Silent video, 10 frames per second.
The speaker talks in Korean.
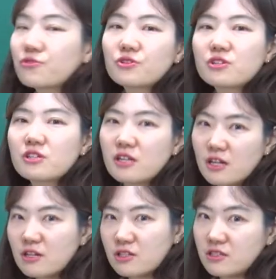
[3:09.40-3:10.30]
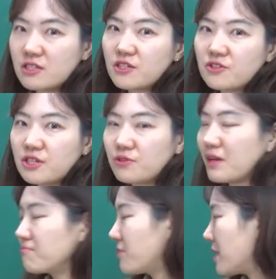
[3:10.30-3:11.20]
원을 증여세로
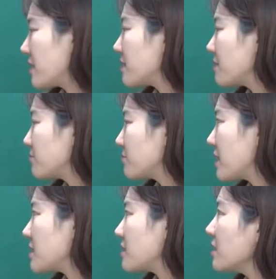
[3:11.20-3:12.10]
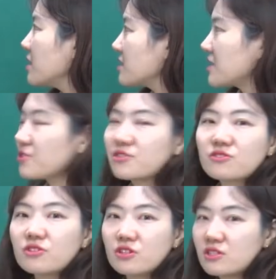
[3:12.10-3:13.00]
납부했기 때문에 사전
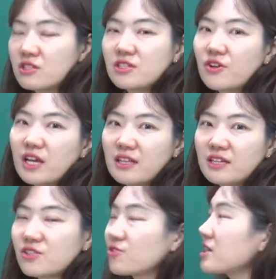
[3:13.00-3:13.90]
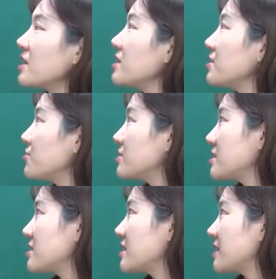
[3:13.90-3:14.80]
증여에 대한 정산이
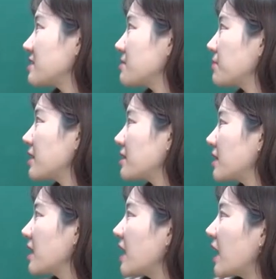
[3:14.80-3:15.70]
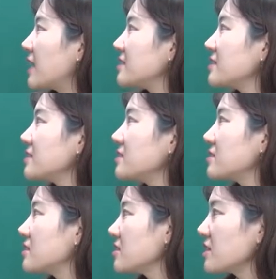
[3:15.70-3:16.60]
이루어지지 않지만 아들은
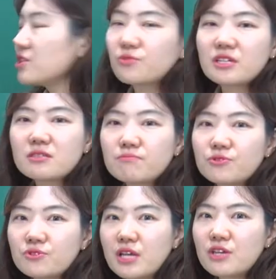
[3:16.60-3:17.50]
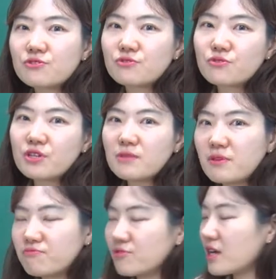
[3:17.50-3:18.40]
기존의 10% 세율로 이미
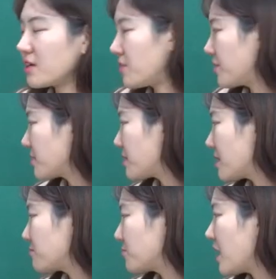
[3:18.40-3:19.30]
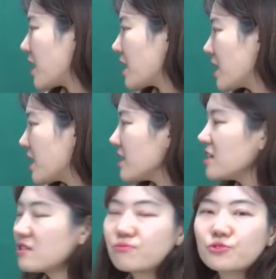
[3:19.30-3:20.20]
부과가 되었기 때문에
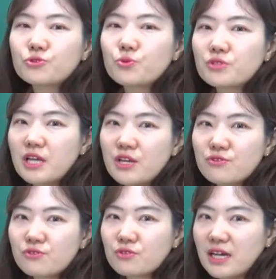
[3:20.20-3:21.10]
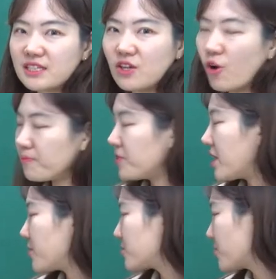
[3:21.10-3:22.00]
20% 세율로 다시
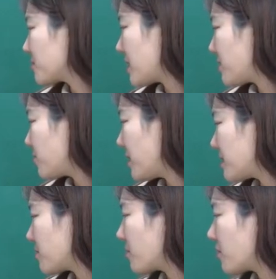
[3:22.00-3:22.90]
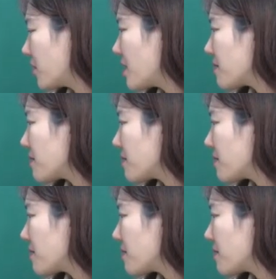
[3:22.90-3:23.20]
업되어 정산이 돼서